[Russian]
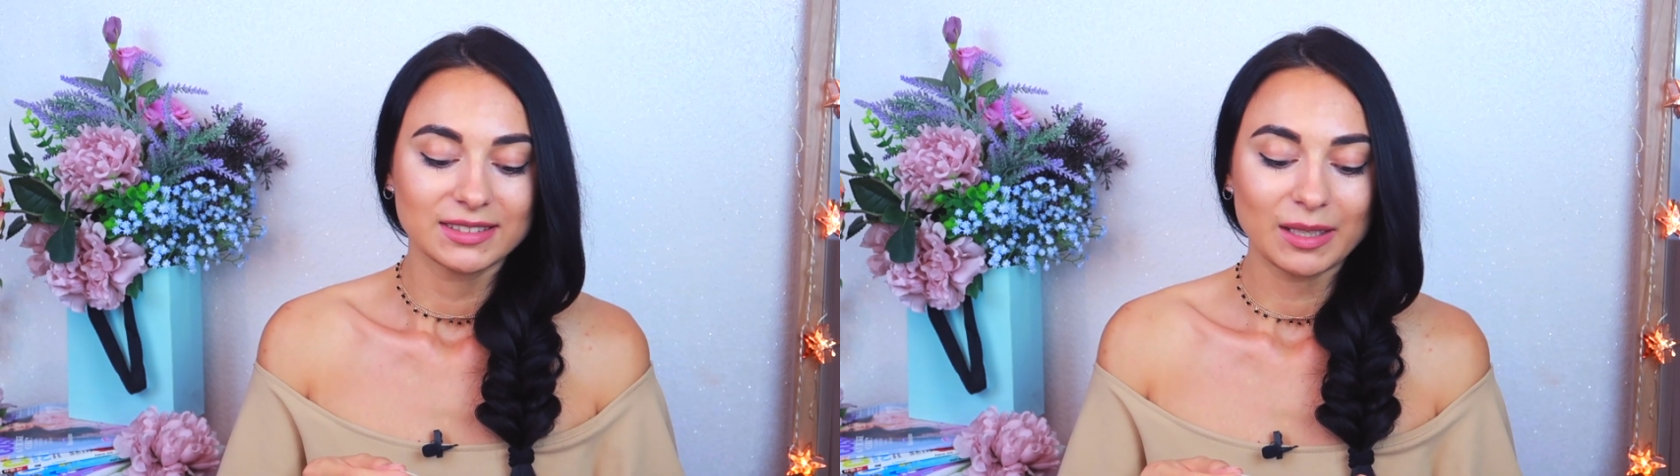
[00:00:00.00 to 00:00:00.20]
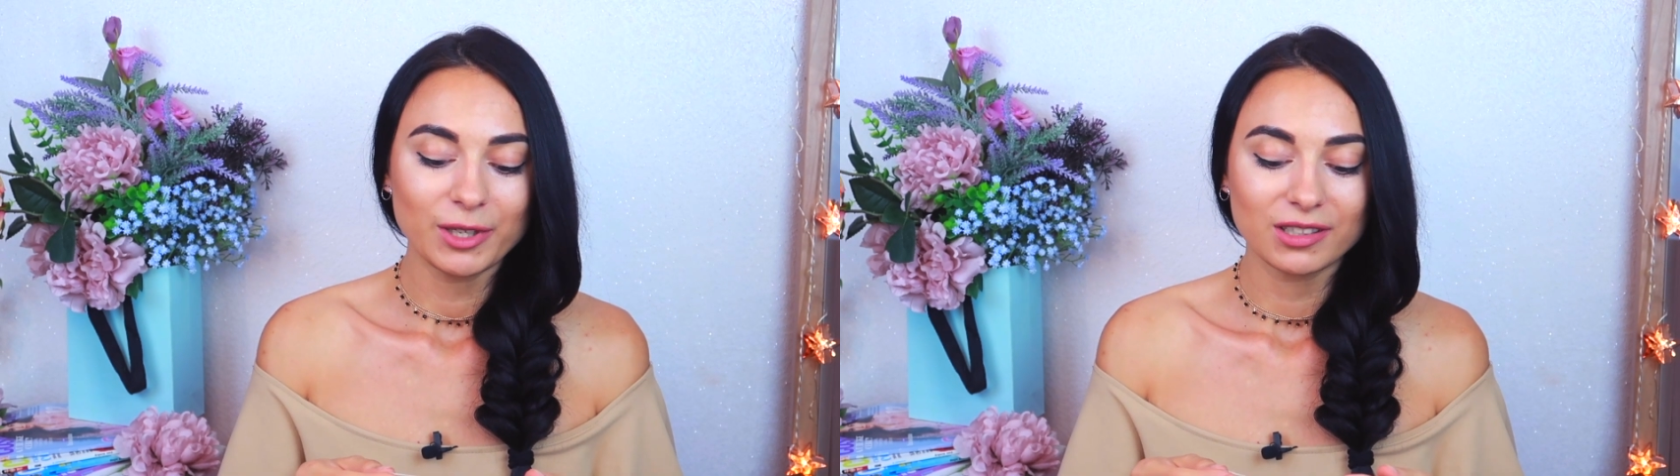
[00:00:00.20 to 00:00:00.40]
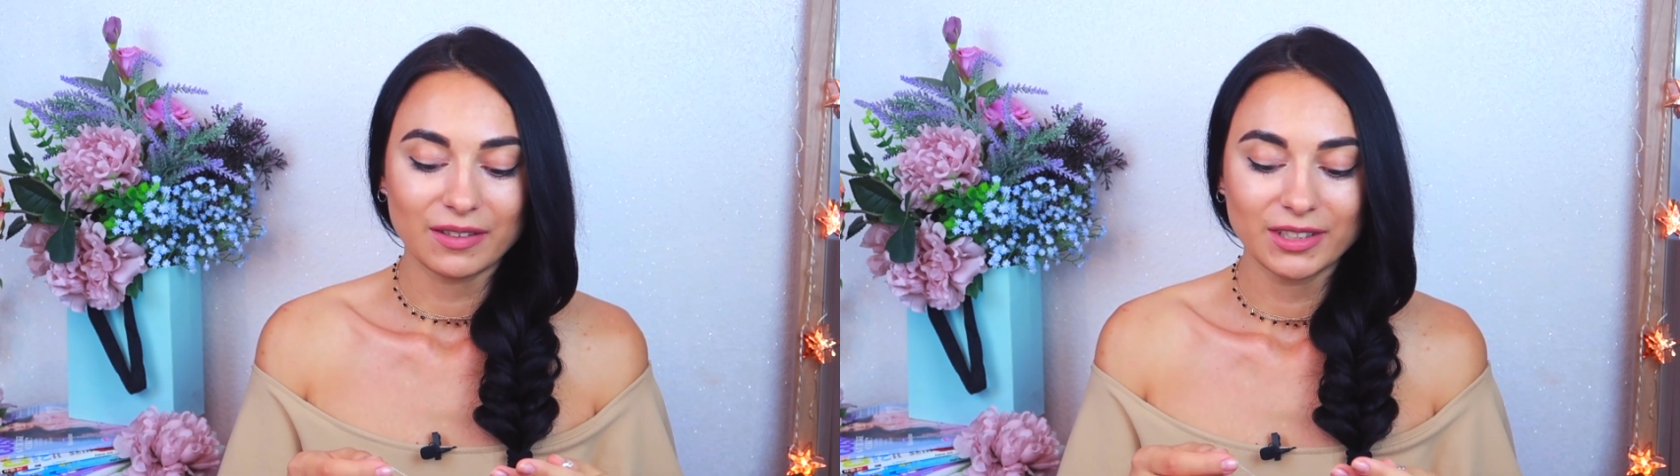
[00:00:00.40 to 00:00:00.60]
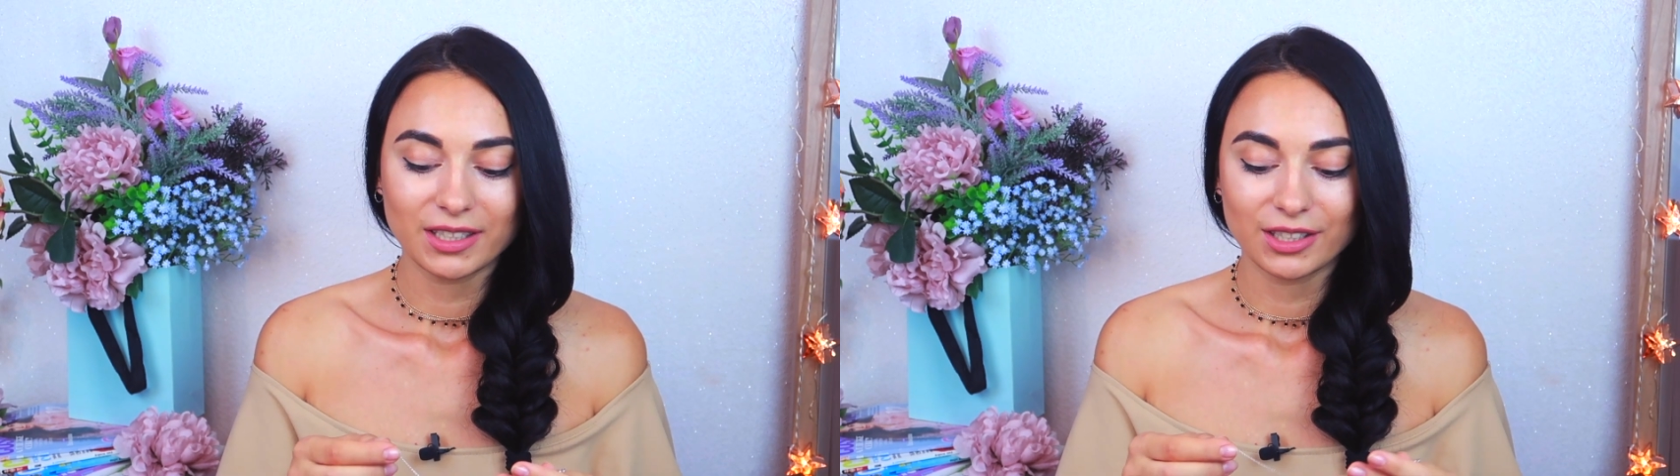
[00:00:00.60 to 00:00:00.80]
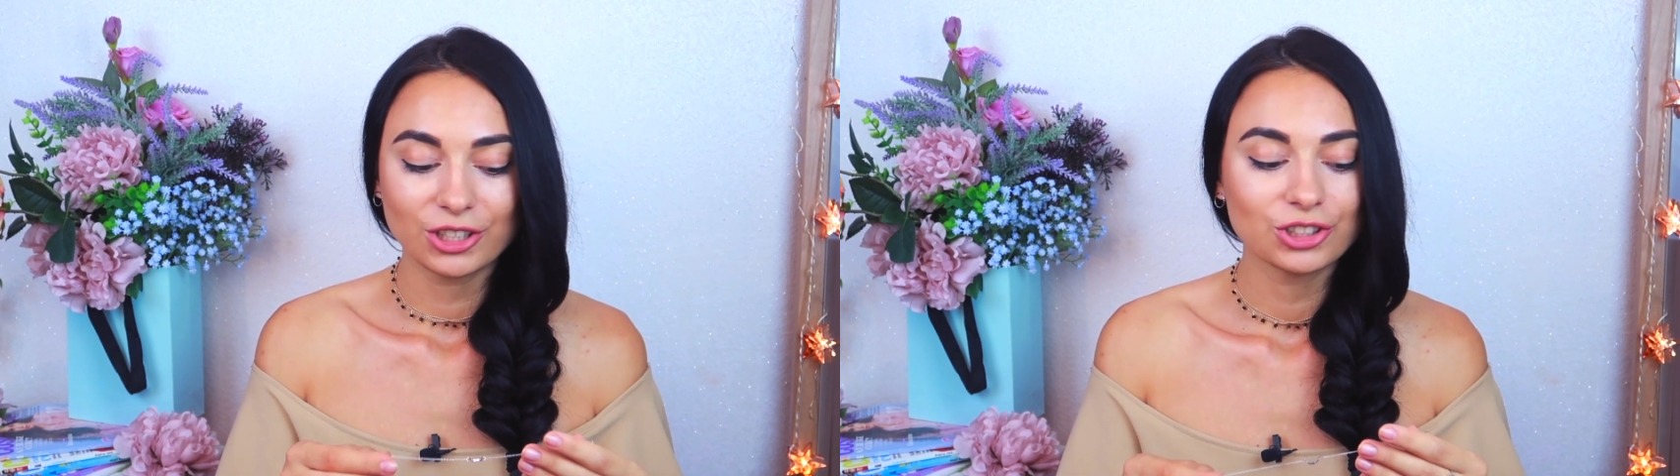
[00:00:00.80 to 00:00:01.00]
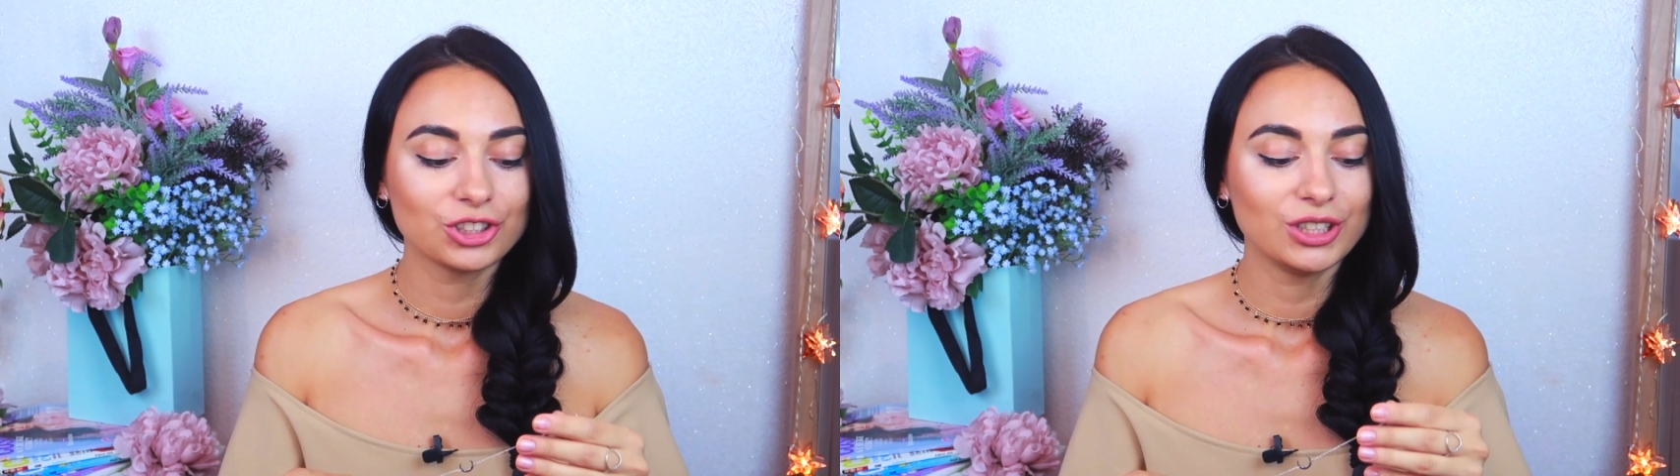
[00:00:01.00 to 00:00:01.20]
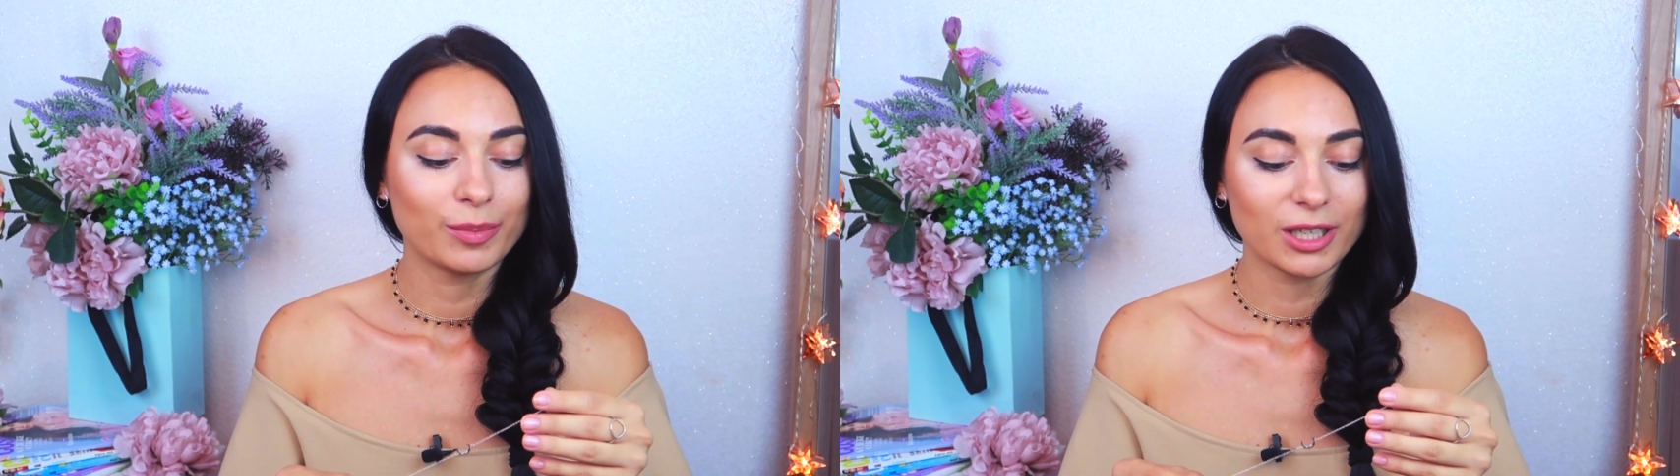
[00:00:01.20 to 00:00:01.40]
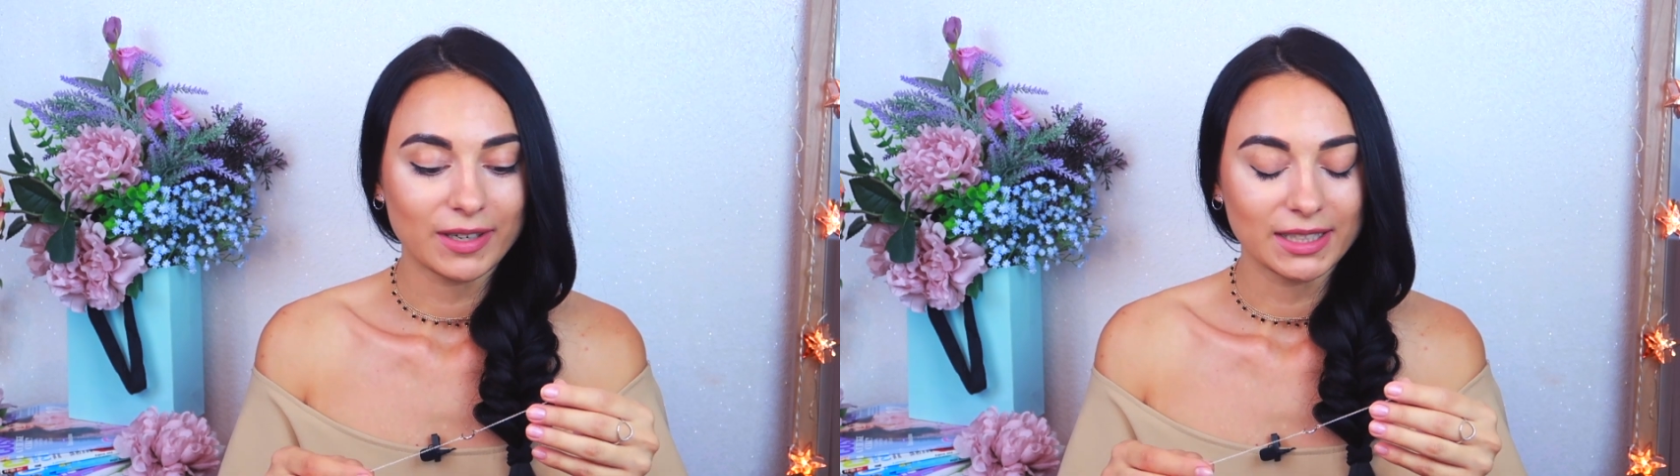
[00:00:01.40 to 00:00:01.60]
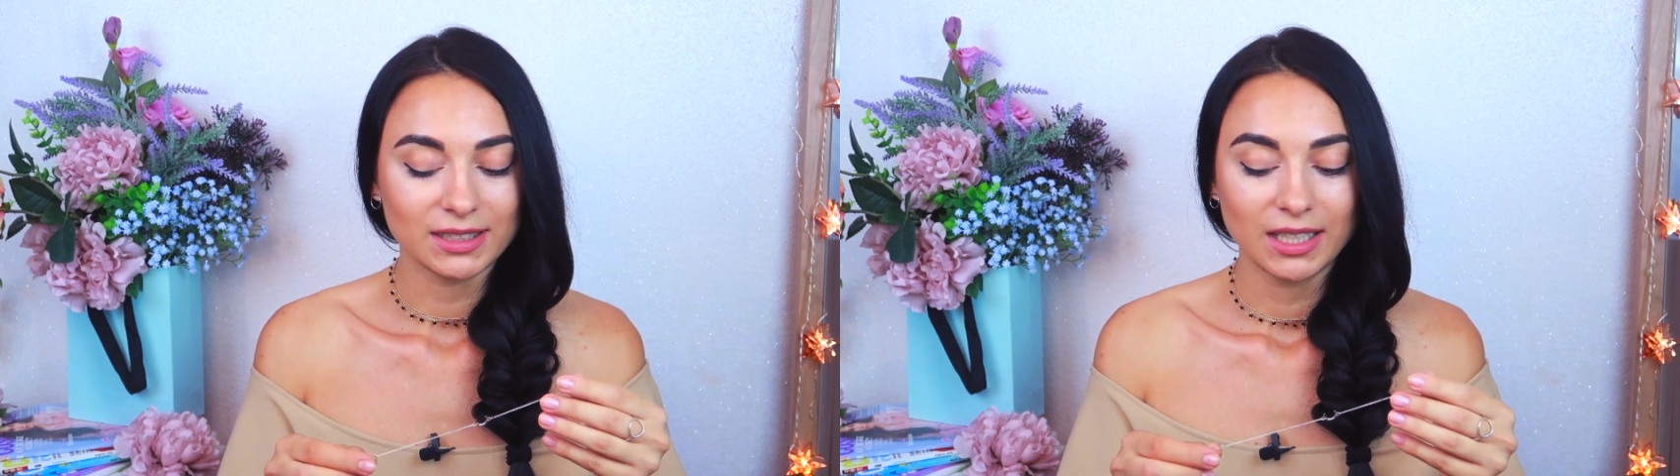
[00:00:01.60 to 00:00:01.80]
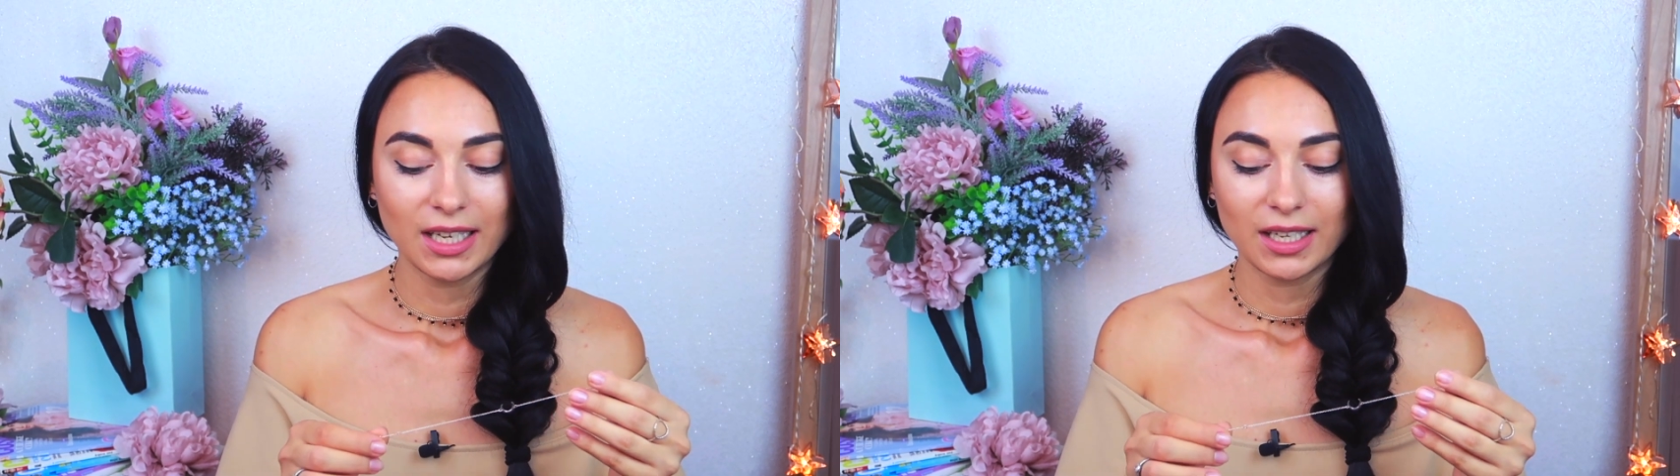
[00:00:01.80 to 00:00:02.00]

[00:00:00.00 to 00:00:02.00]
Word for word: Самое главное, конечно же, не порвать.